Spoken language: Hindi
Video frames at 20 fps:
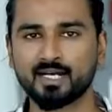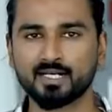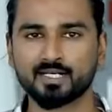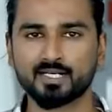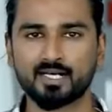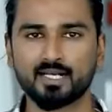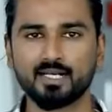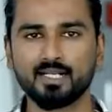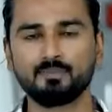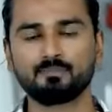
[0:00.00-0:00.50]
ना
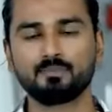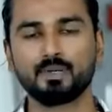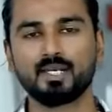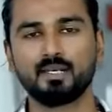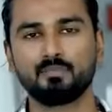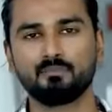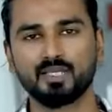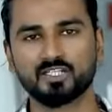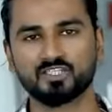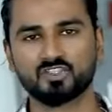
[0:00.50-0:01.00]
कर लें
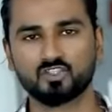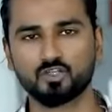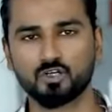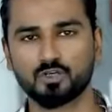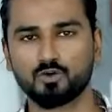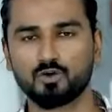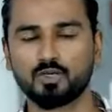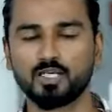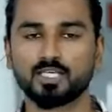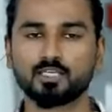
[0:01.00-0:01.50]
पहले मेक
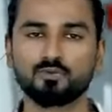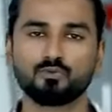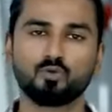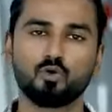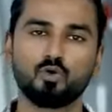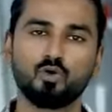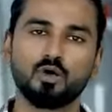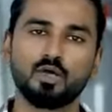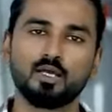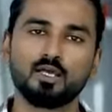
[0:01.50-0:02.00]
श्योर हो लें कि
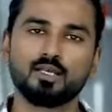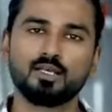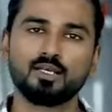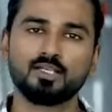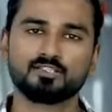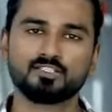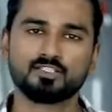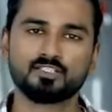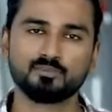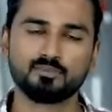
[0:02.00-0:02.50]
वो
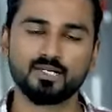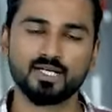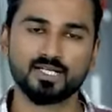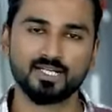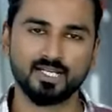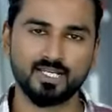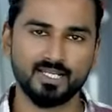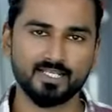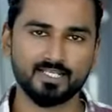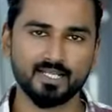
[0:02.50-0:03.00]
लेजिटिमेट
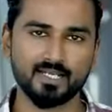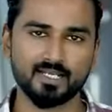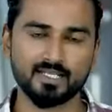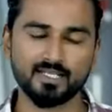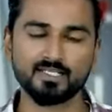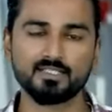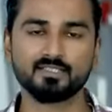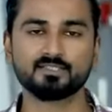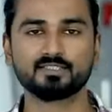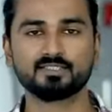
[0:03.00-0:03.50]
है या
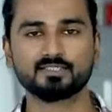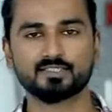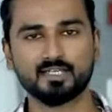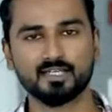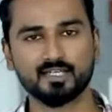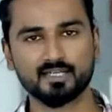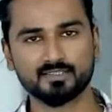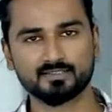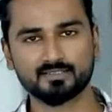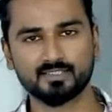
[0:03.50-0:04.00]
नहीं इसी
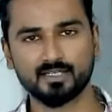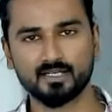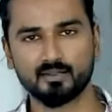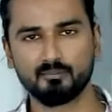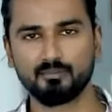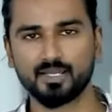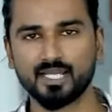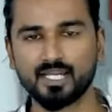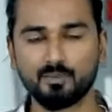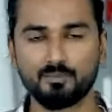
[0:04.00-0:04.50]
तरीके से अगर
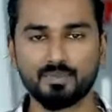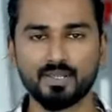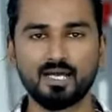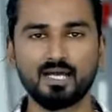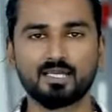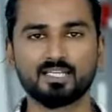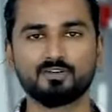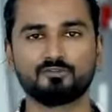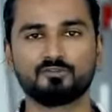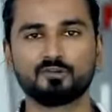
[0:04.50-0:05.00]
मेल पे
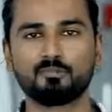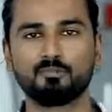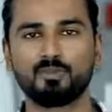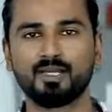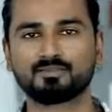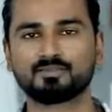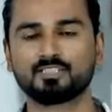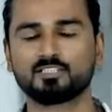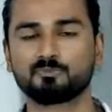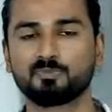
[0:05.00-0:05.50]
आए या फिर
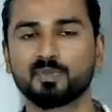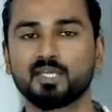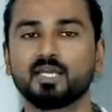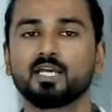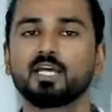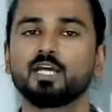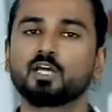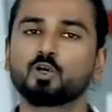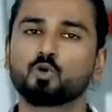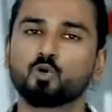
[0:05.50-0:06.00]
मैसेज पे
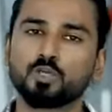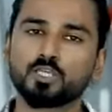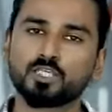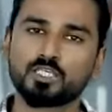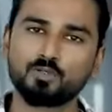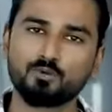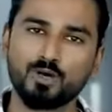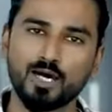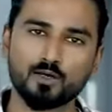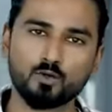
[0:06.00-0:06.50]
कोई
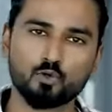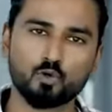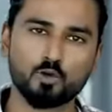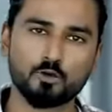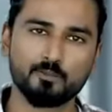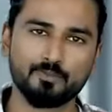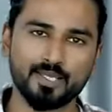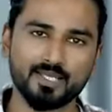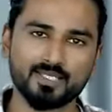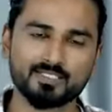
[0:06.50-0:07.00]
क्यू आर
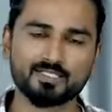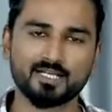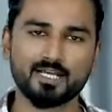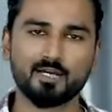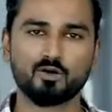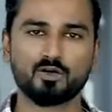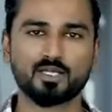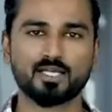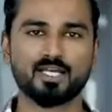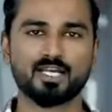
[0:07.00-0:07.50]
कोड भेज
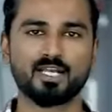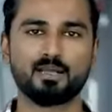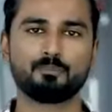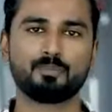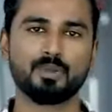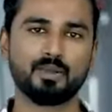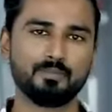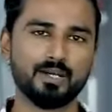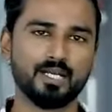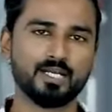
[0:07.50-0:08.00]
रहा है और कह रहा है
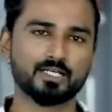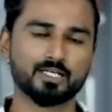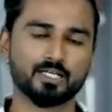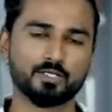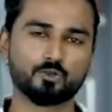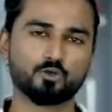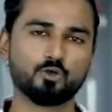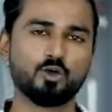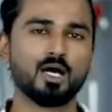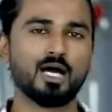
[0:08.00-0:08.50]
पेमेंट
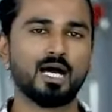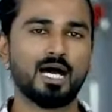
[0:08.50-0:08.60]
कर दो